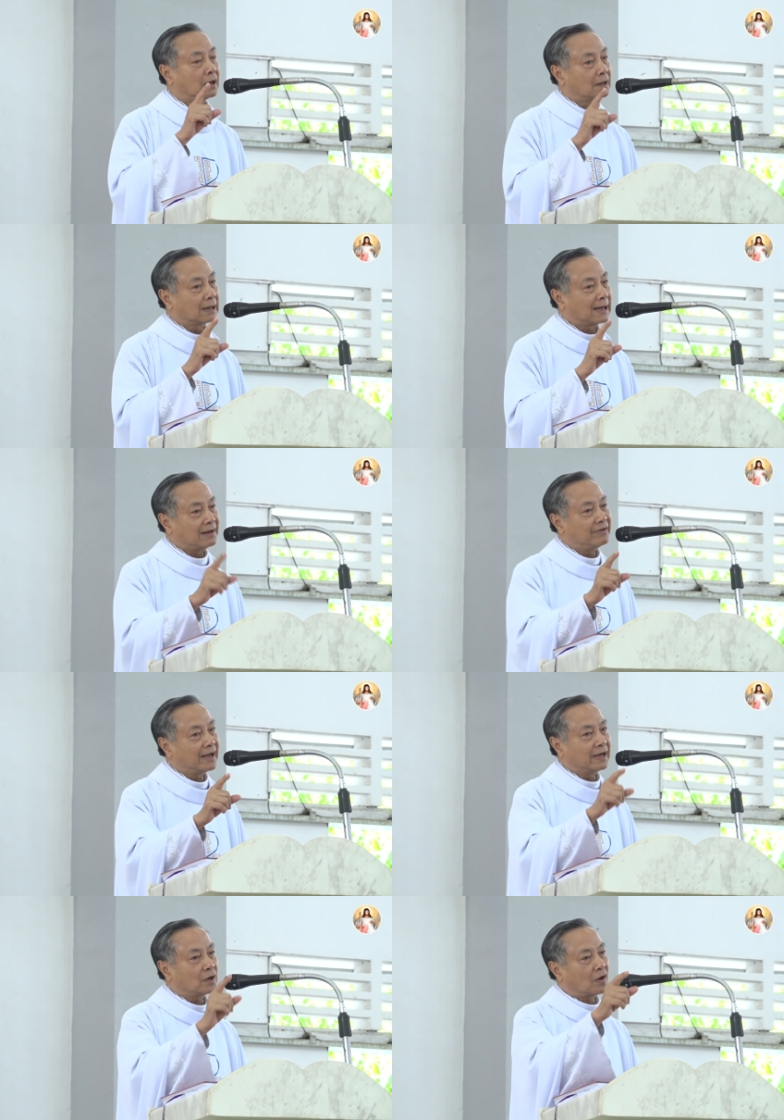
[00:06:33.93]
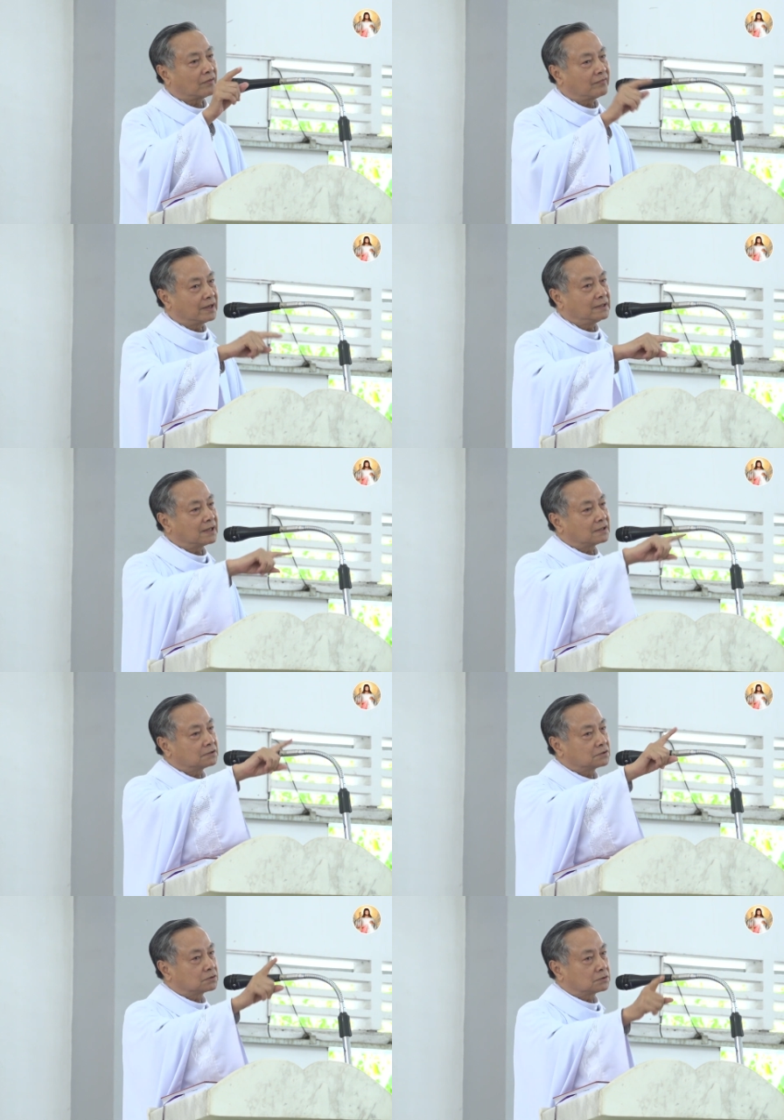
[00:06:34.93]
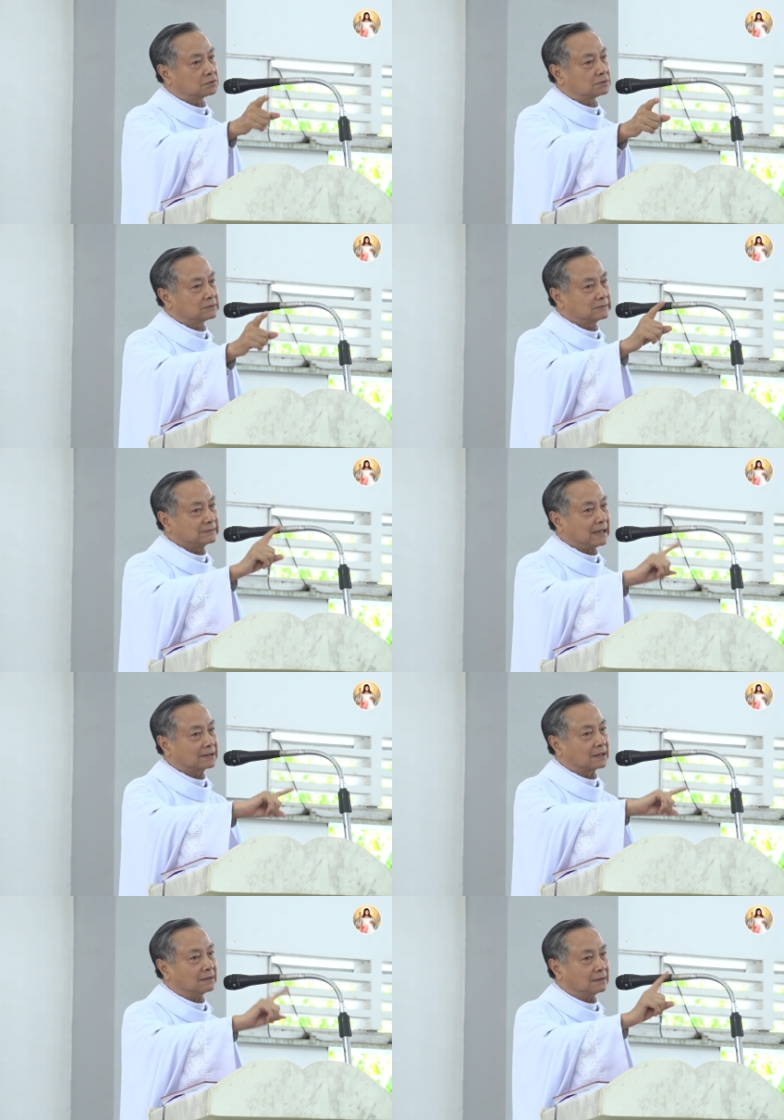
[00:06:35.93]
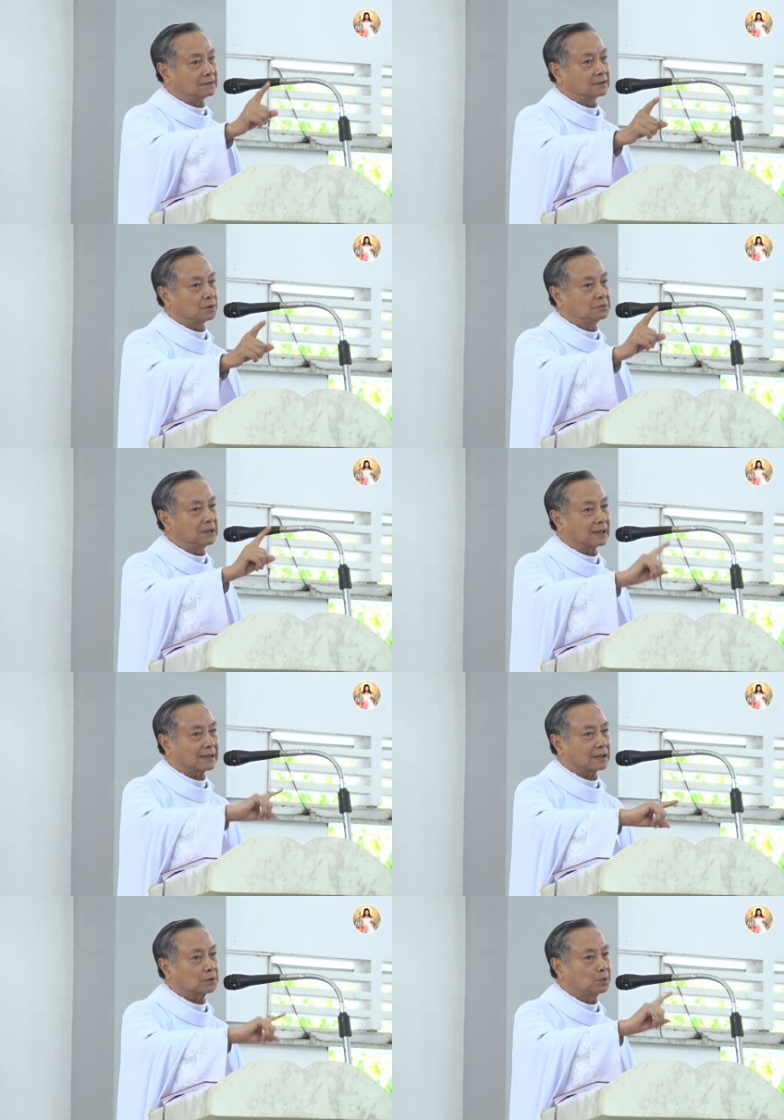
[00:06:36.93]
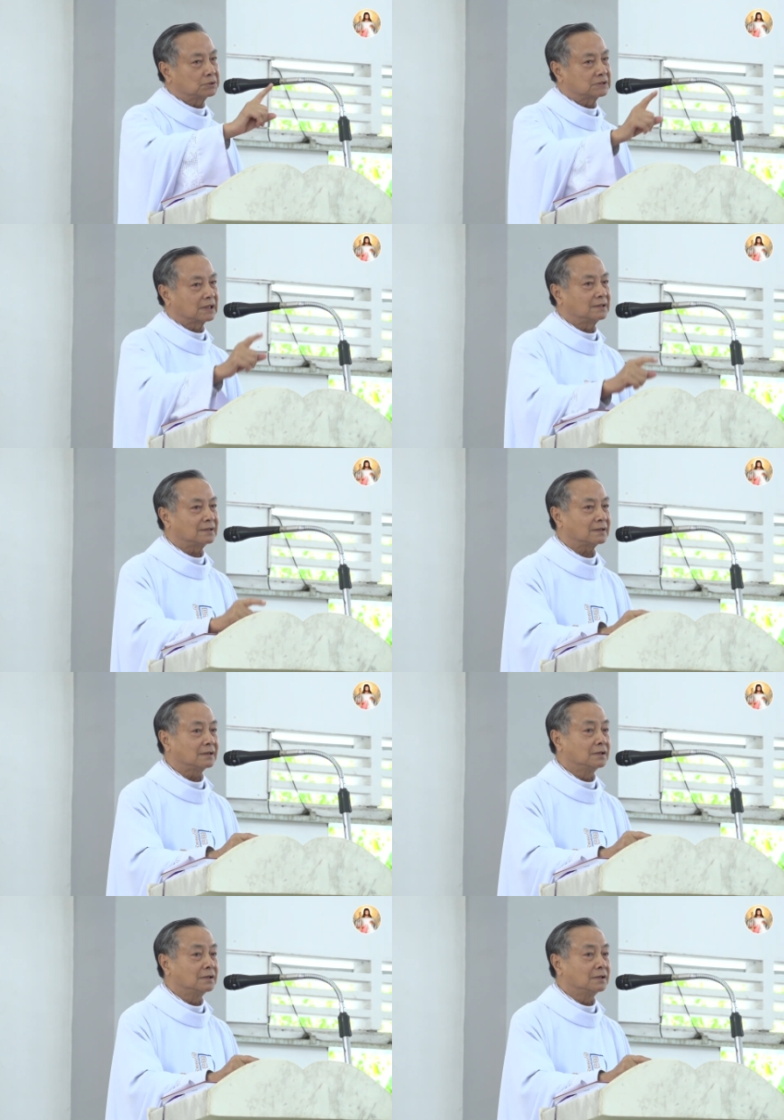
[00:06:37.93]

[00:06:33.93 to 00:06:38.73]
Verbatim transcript: Ngài về Ngài nói với những đệ tử cũng như là các tu sinh đó,